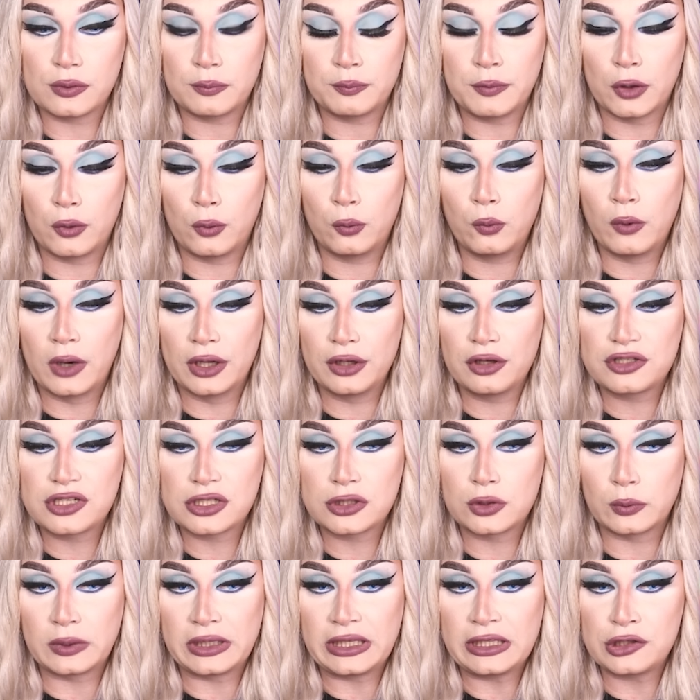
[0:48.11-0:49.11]
Meu um ano de
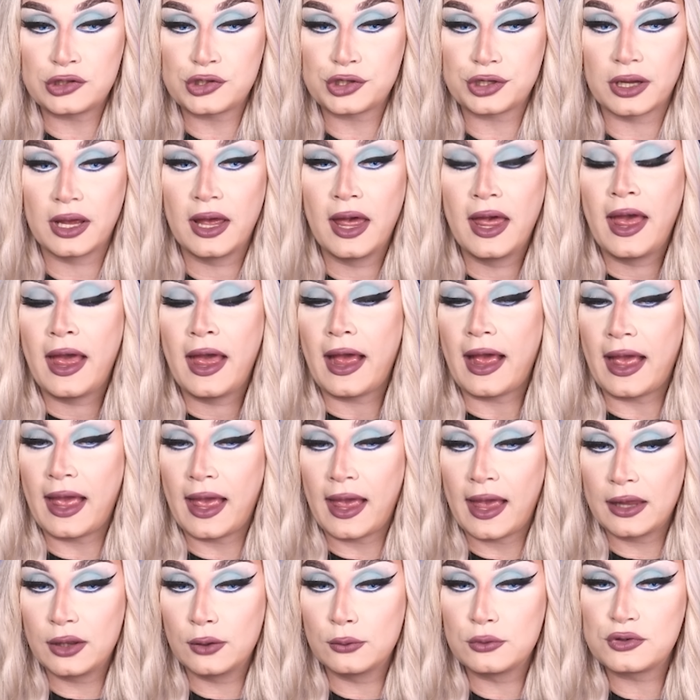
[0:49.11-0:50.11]
Twitch
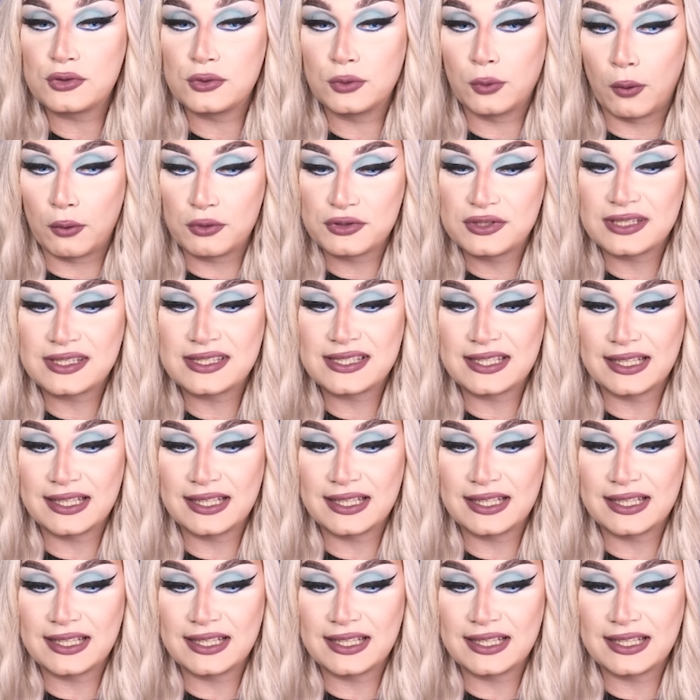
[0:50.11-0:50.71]
é no, no 11 de